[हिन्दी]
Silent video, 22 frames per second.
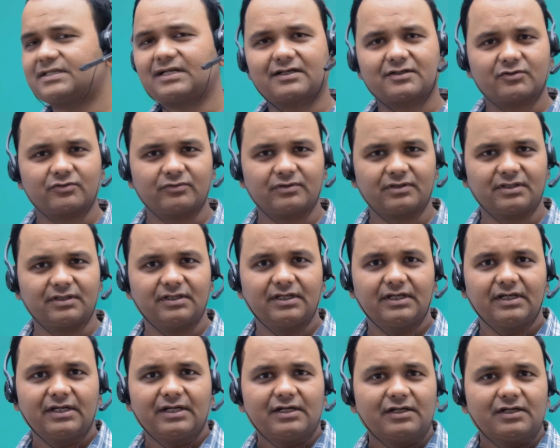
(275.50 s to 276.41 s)
स्टार्ट होगा
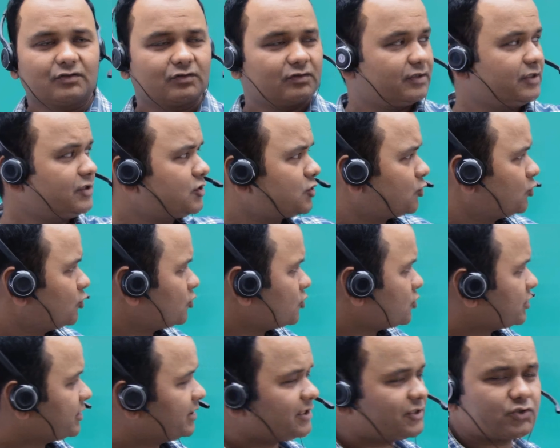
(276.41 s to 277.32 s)
इस
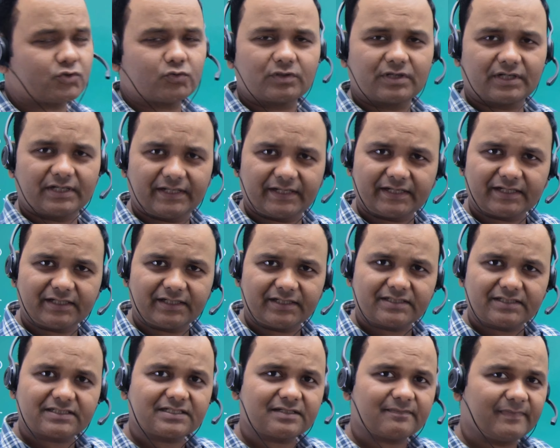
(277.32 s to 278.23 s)
कोर्स के जोड़ने के
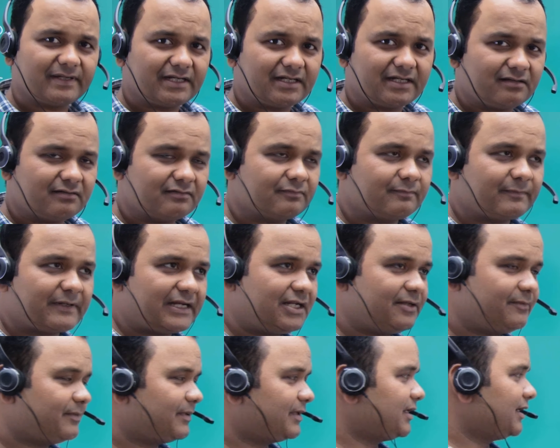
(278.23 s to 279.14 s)
लिए जैसा मैंने
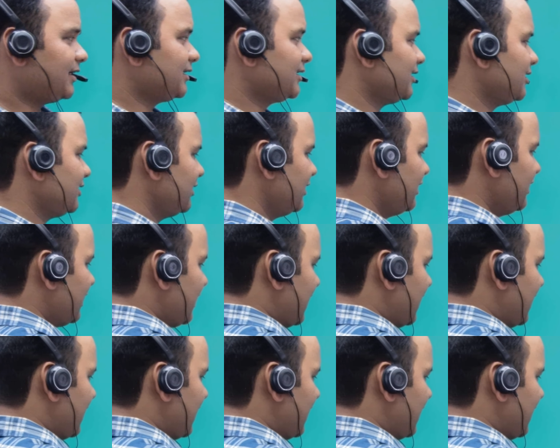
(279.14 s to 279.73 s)
पहले भी बताया था